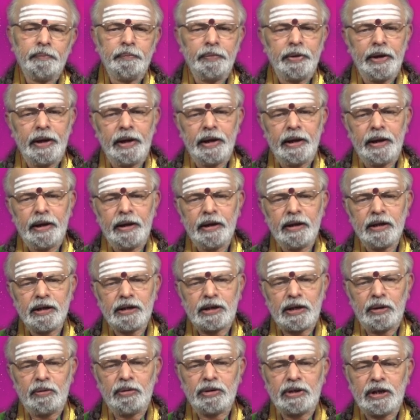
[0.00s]
మీ
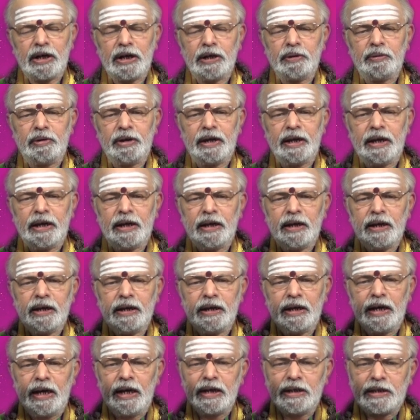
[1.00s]
ఇష్టం వచ్చినటువంటి
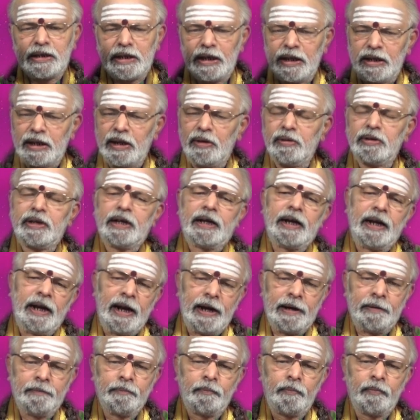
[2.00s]
ఏ
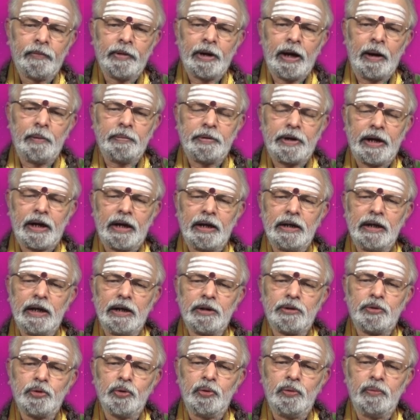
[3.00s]
శ్రీదేవతకైనా అభిషేకం
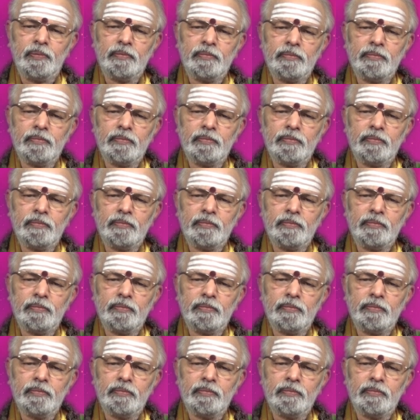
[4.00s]
చేయొచ్చు